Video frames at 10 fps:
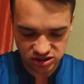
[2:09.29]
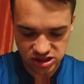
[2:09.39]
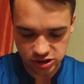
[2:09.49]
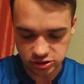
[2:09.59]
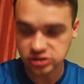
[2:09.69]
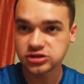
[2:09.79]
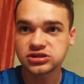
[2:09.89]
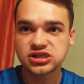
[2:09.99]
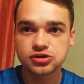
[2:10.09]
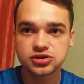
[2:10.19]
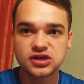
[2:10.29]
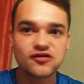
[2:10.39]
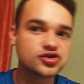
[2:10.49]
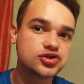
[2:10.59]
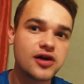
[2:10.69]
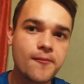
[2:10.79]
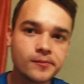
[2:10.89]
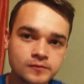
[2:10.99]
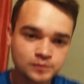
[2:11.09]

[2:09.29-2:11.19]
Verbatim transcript: niestety, z tego co założyłem,